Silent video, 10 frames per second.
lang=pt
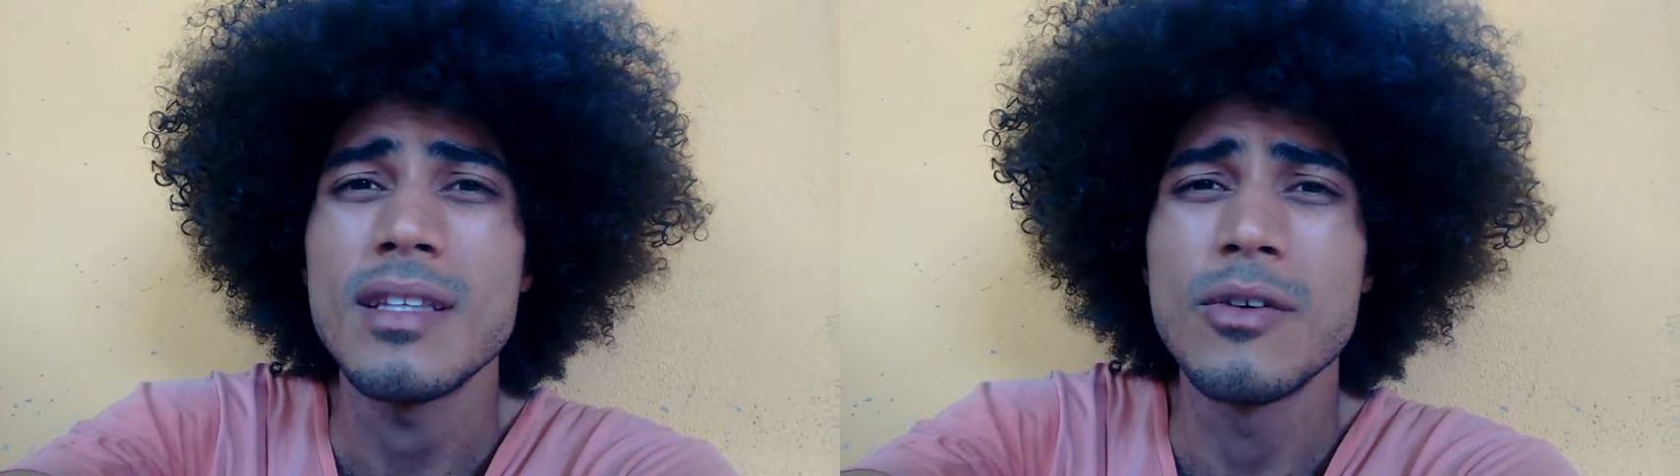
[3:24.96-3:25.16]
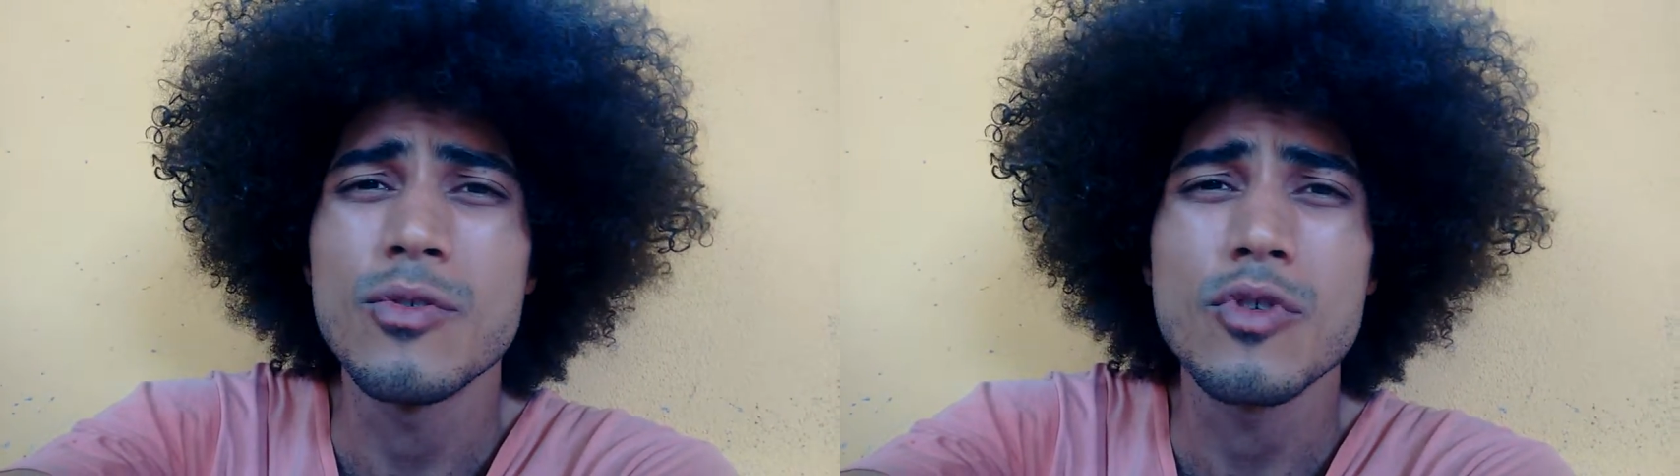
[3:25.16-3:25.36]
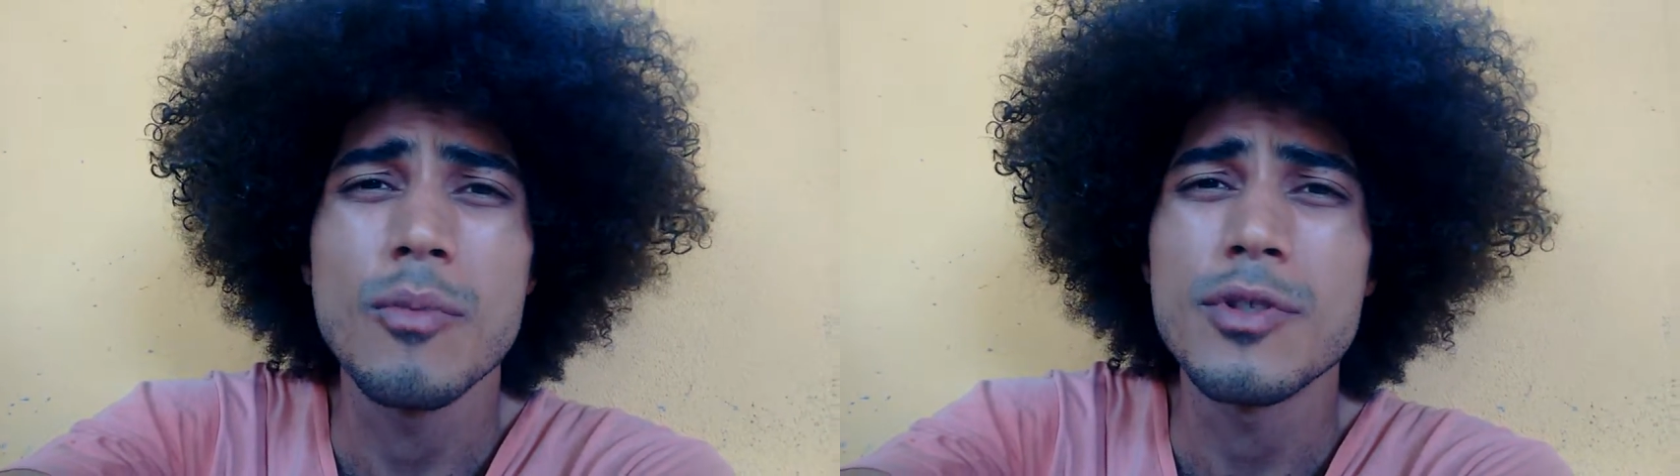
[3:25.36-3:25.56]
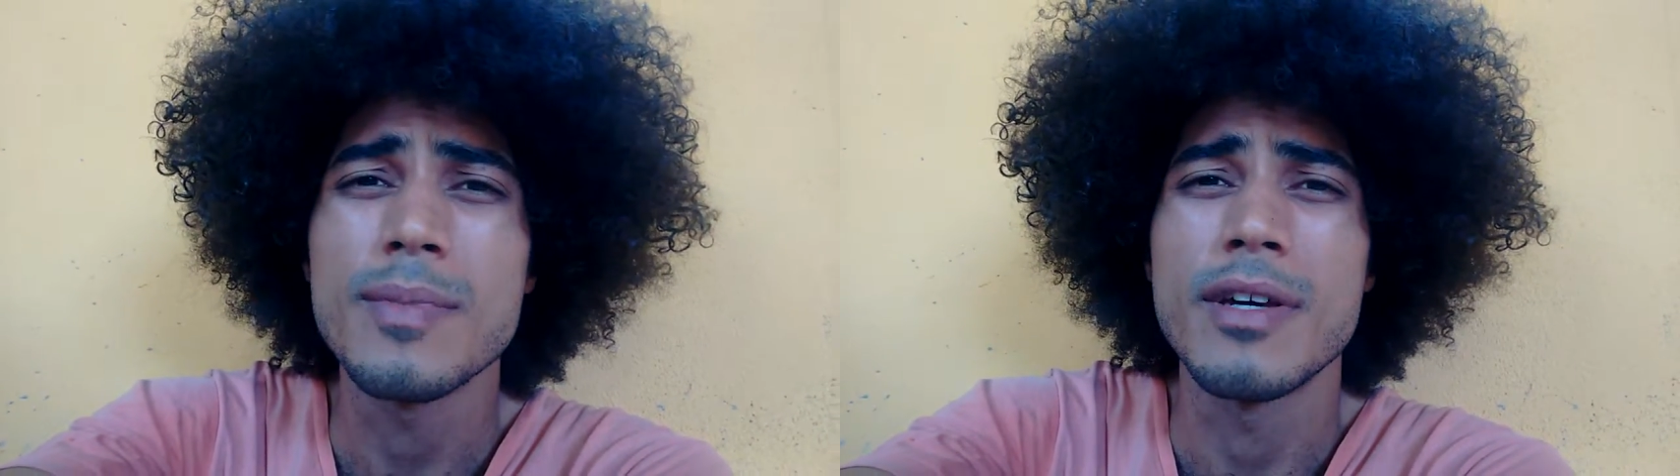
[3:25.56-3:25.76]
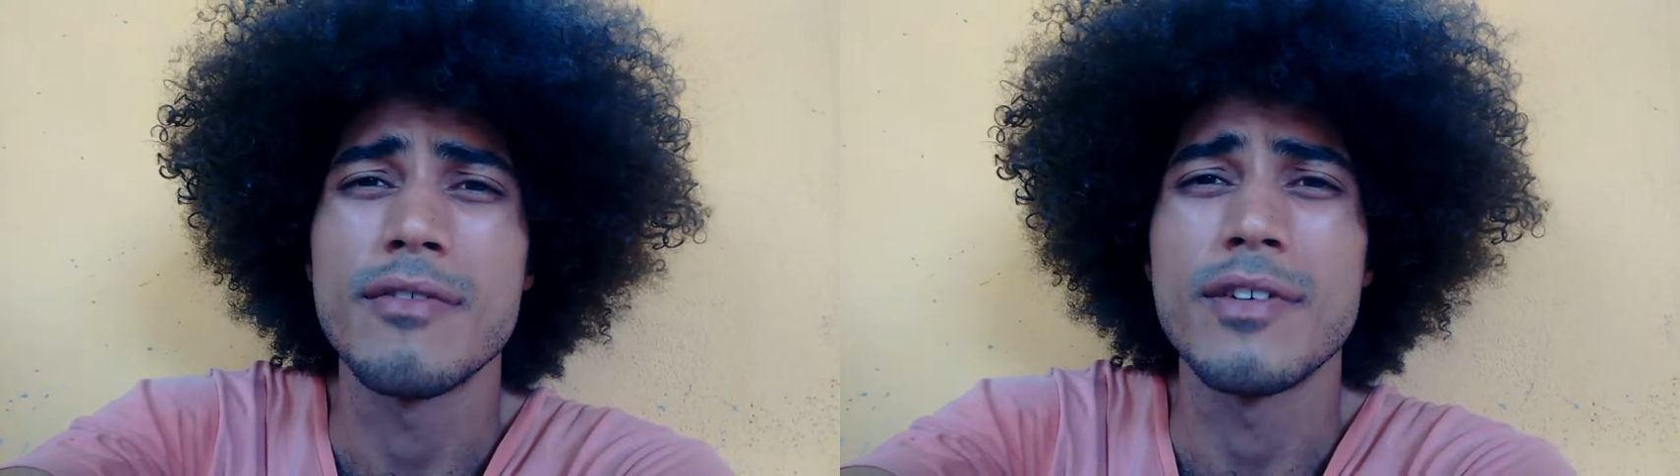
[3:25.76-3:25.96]
Não somos
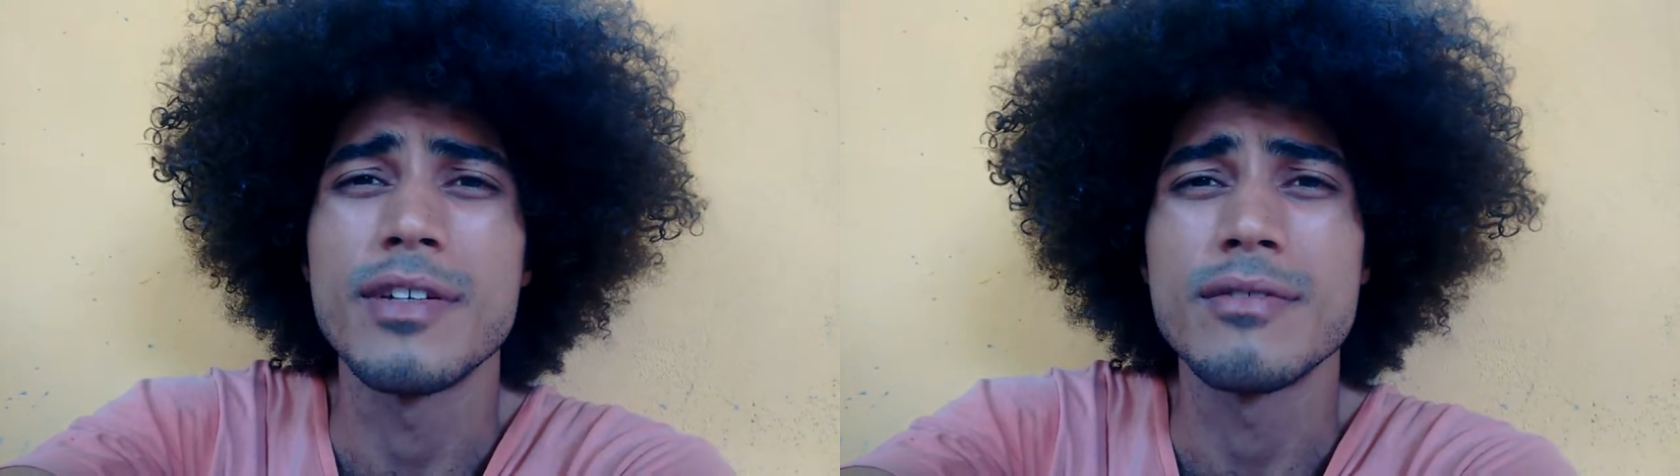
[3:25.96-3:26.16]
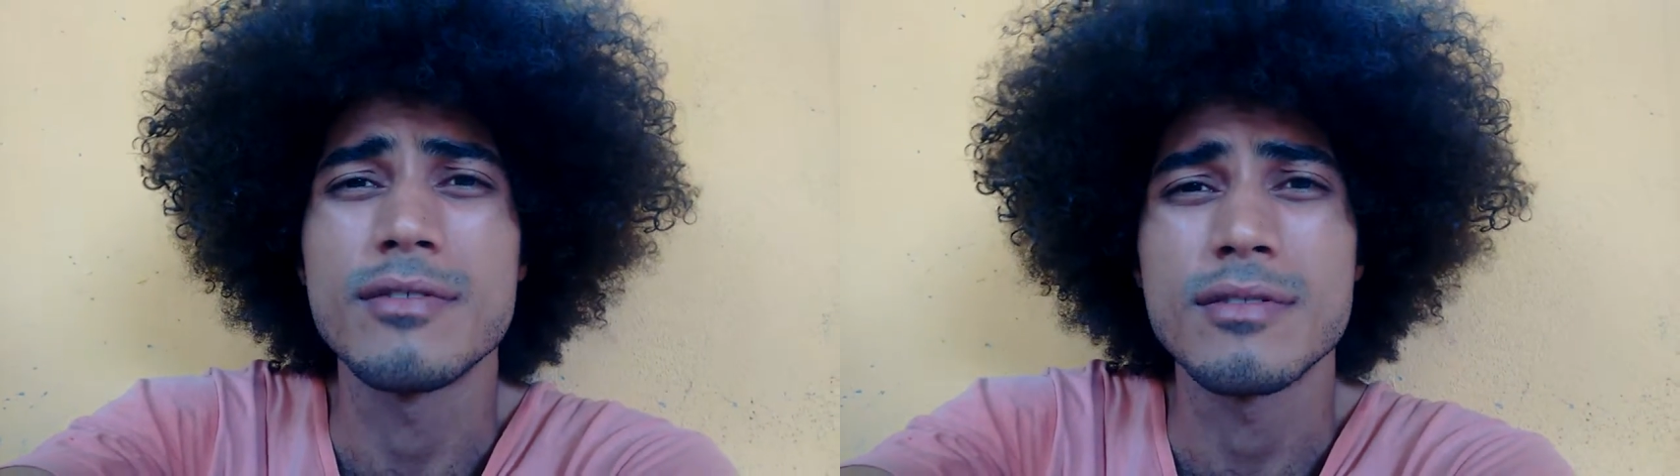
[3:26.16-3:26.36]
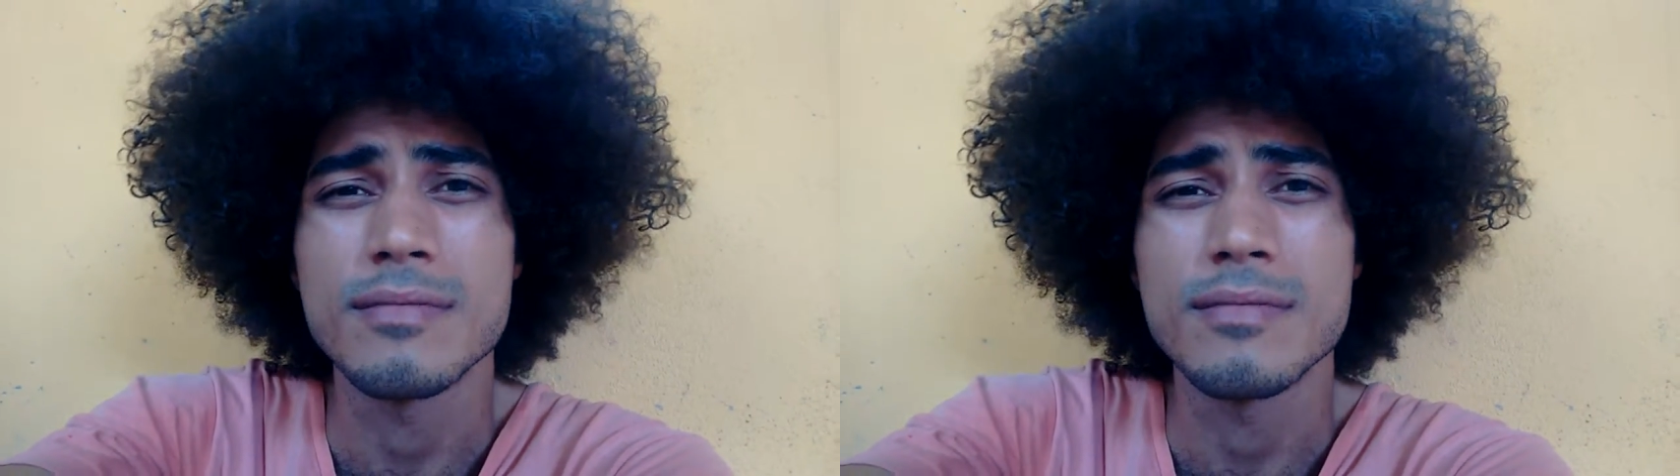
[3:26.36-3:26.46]
perfeitos,